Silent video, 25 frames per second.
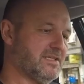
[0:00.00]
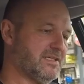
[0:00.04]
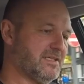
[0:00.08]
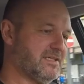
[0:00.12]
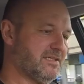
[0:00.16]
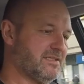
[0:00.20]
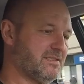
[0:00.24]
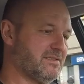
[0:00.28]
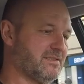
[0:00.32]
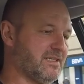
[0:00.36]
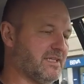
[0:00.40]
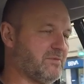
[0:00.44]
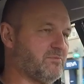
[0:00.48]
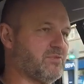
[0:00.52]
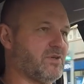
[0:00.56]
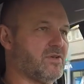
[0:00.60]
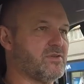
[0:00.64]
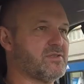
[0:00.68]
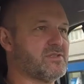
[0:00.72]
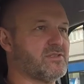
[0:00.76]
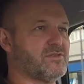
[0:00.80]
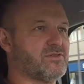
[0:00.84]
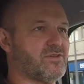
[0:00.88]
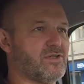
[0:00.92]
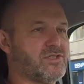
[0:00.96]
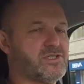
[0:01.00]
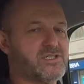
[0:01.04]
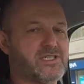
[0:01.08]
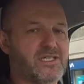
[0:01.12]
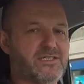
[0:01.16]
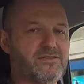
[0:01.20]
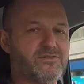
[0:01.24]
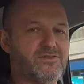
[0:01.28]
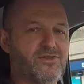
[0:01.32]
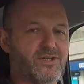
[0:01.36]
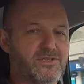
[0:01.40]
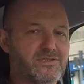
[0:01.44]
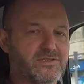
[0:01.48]
Ich denke, bei uns in
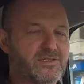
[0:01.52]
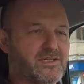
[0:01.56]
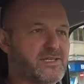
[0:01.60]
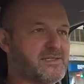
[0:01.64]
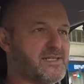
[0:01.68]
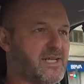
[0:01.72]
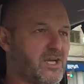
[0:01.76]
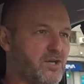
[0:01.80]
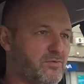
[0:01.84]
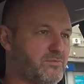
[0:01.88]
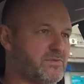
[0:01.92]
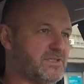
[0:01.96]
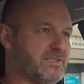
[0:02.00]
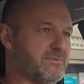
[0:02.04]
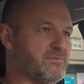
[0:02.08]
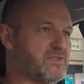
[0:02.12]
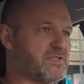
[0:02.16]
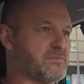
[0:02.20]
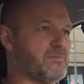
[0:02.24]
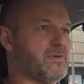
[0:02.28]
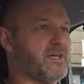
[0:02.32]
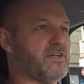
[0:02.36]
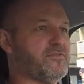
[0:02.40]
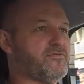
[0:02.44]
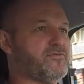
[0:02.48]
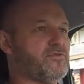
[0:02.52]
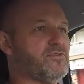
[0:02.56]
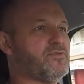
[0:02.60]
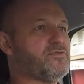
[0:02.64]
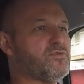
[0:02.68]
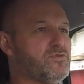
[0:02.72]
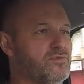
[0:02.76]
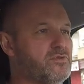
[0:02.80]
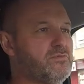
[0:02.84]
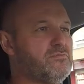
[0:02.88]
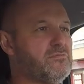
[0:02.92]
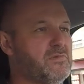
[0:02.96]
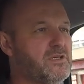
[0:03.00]
Deutschland könnte das auch mit dem Smart
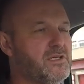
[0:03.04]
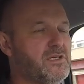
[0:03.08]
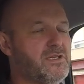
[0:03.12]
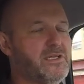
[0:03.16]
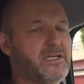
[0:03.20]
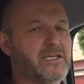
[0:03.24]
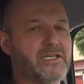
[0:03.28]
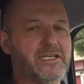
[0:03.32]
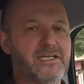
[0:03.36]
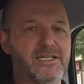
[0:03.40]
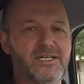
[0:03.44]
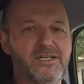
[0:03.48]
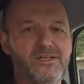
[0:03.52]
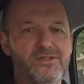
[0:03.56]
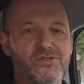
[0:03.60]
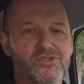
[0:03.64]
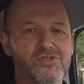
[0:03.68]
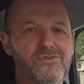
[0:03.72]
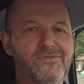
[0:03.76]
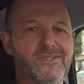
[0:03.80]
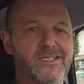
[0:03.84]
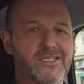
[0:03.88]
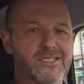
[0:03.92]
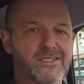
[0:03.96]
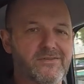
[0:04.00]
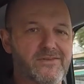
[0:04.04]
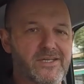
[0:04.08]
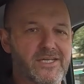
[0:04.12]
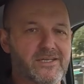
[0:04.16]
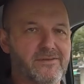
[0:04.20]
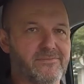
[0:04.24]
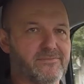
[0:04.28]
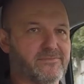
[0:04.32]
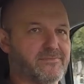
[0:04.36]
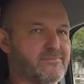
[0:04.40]
42 eher schwierig werden.